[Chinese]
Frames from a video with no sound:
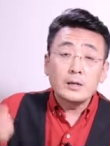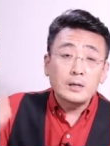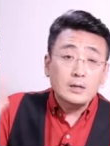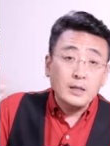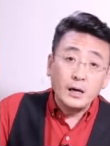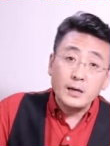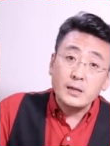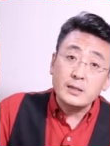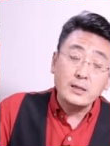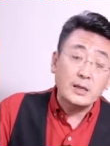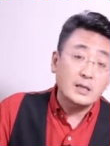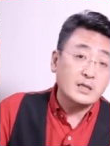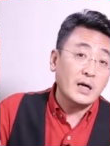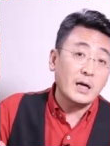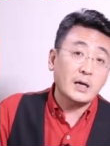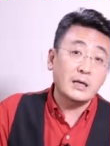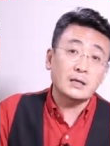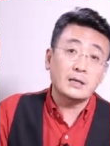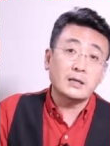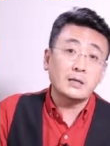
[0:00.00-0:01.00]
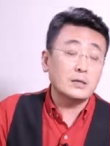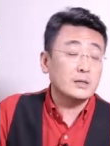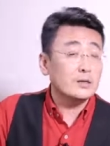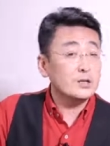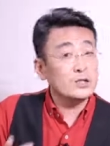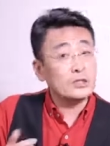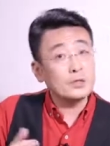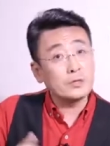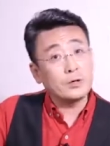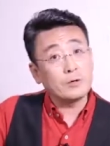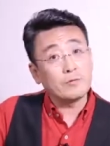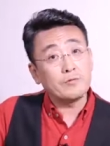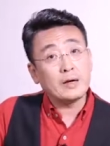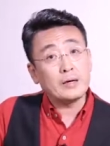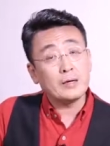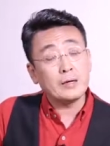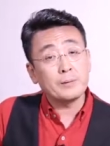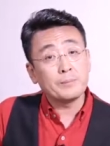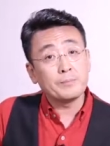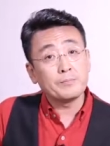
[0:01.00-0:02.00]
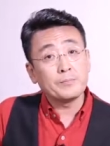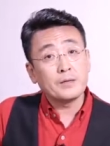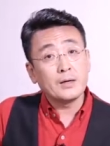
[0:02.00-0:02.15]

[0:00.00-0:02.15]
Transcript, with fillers: 他跟他家里人已经闹翻了。